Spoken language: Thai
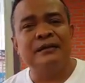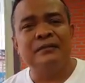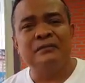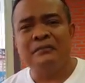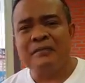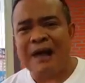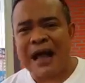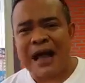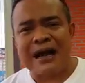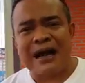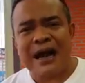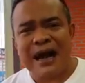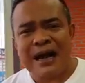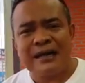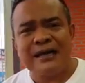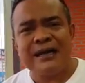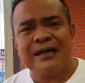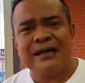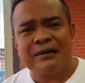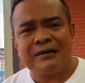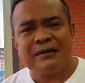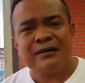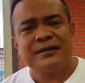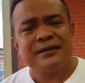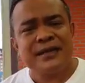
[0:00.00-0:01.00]
มาครั้งนี้
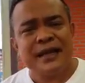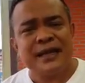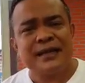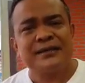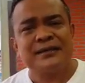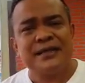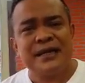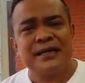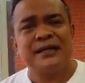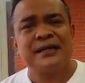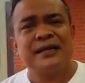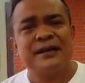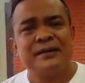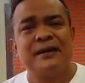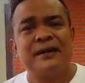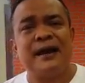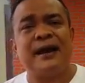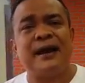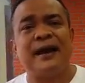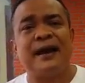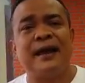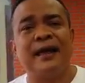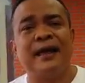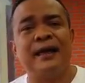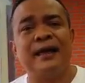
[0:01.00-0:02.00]
ก็เชกเช่นเดียวกั
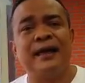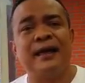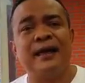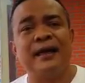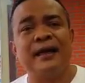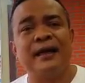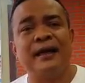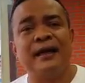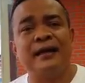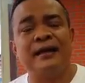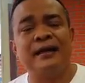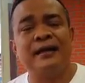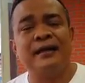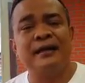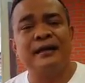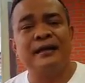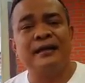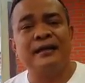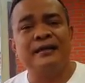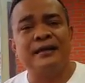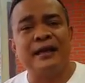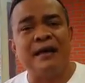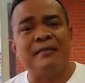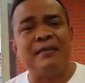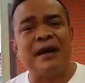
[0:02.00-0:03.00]
น
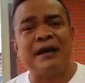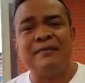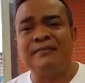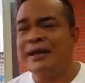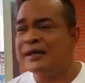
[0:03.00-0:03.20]
ทำไม